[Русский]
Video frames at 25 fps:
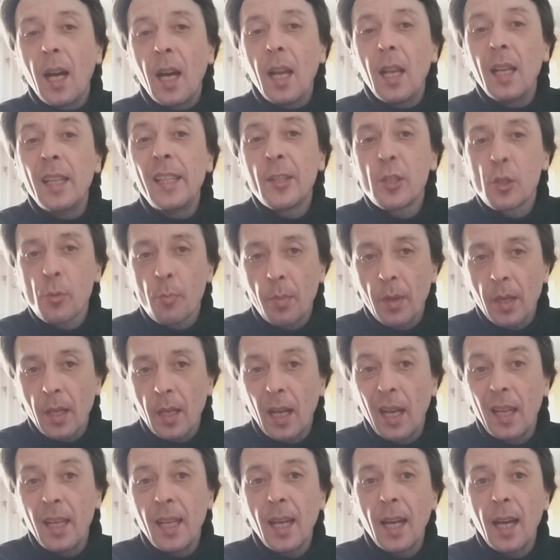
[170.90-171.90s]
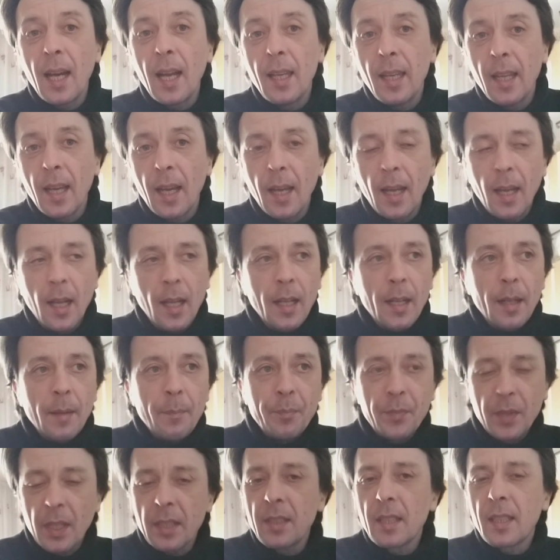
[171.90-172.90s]
лишь бы, аля-аля.
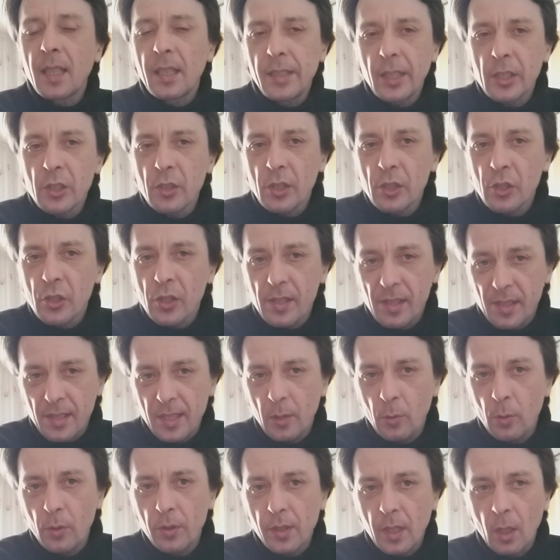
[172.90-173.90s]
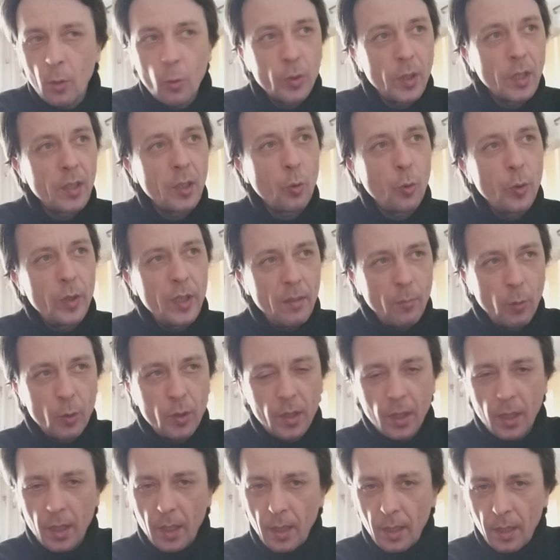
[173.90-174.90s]
Надо, конечно же, сделать какой-то такой вот,